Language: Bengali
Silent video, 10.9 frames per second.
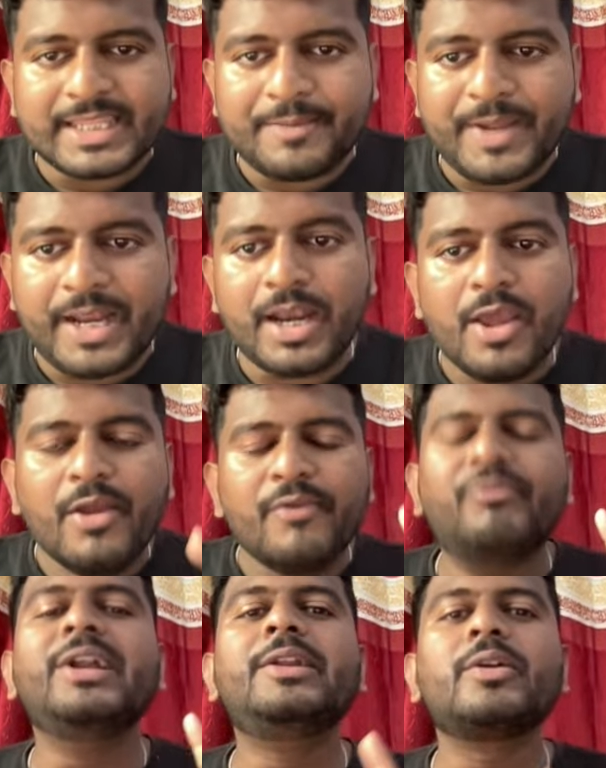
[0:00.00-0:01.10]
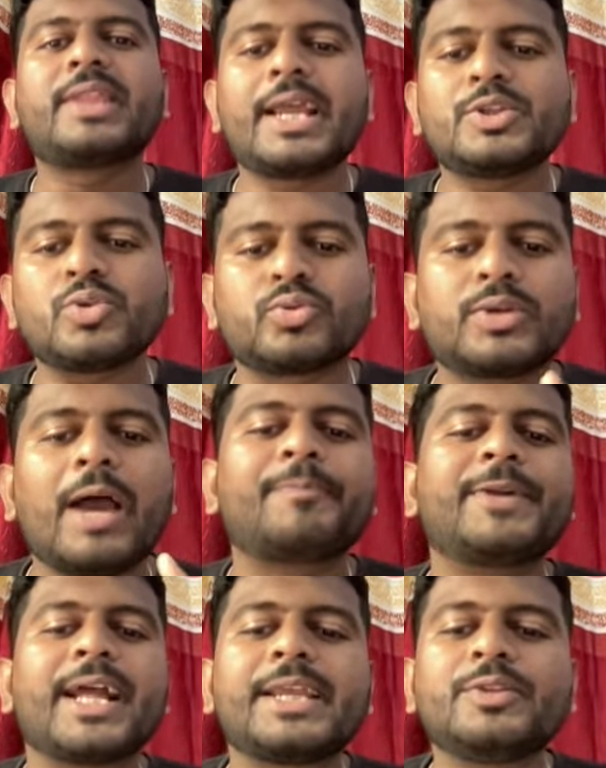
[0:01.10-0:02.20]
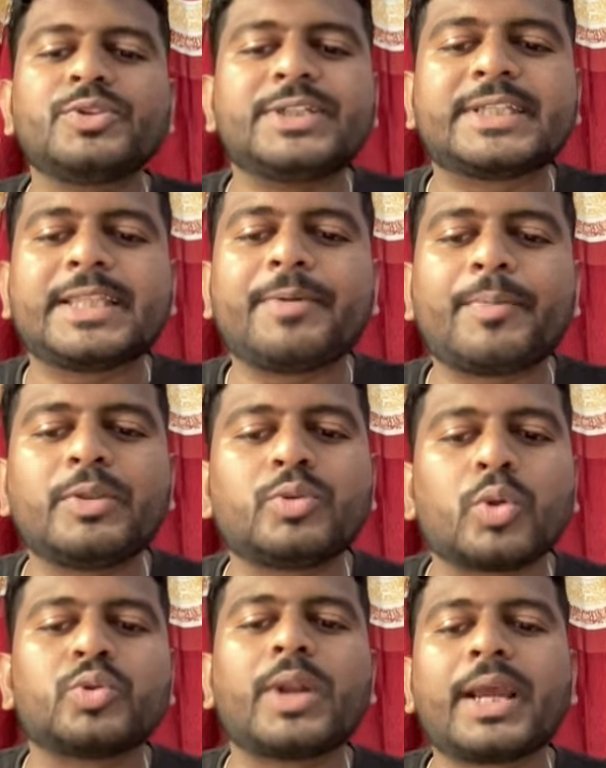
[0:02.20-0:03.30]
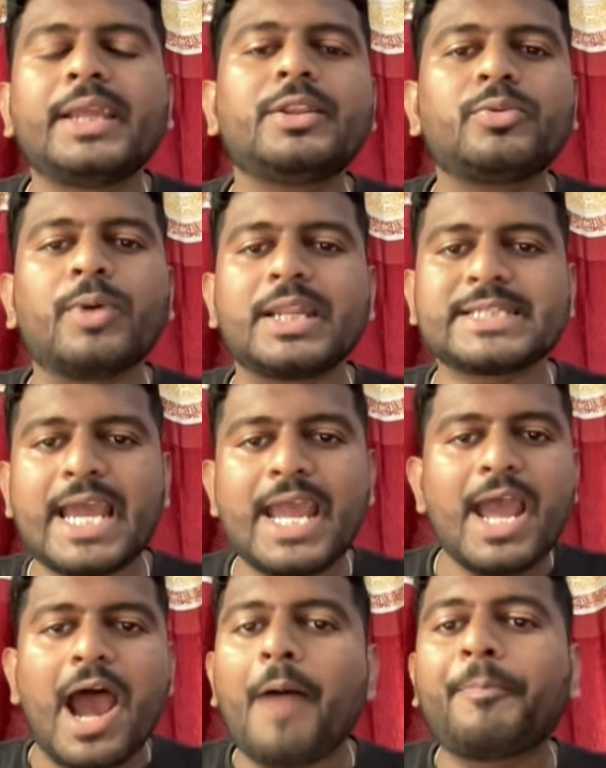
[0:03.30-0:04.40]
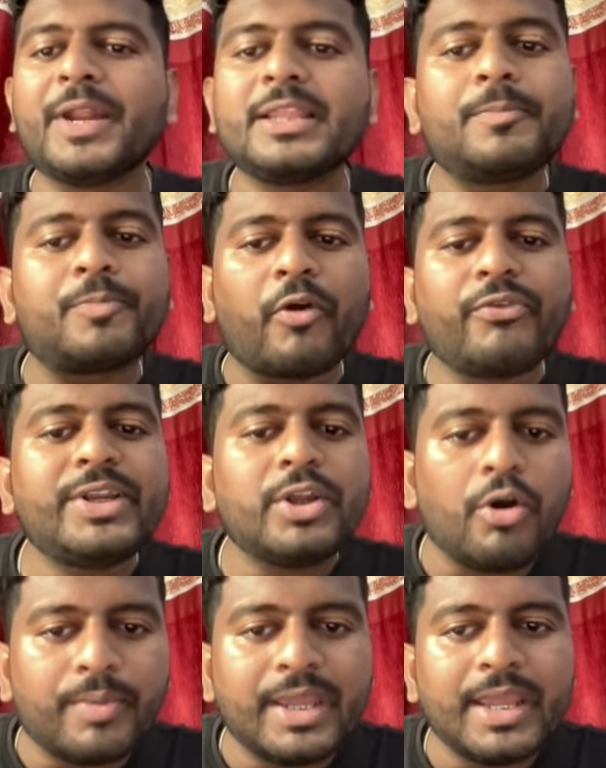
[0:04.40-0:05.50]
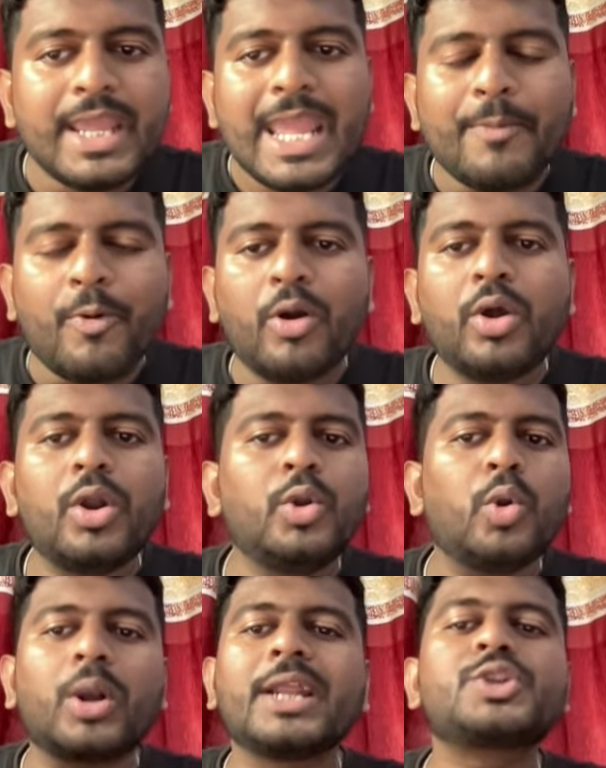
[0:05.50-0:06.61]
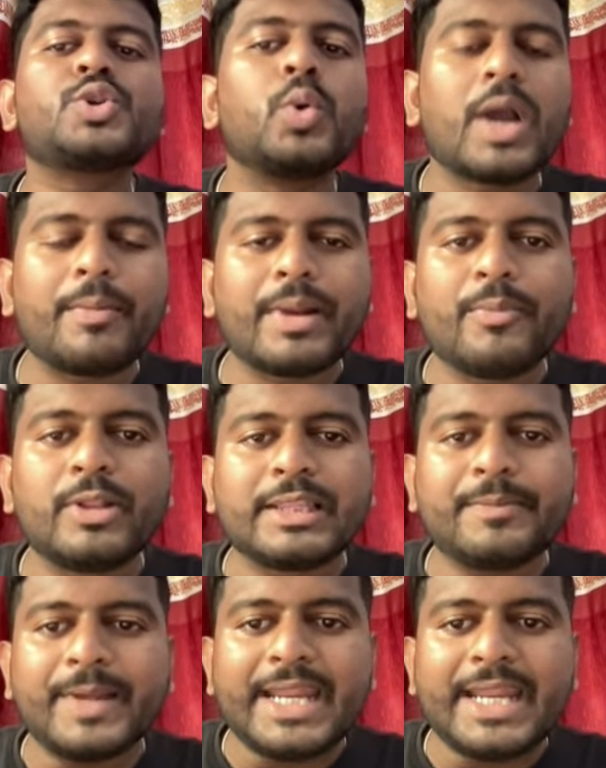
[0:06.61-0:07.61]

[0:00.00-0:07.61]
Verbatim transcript: দেবেন ভিডিও থেকে যতটা আপনারা কিন্তু শিখতে পারবেন ততটা কিন্তু বলা যায় আপনাদের প্রফিট হবে এবং নটা জোক আমরা বলতে পারি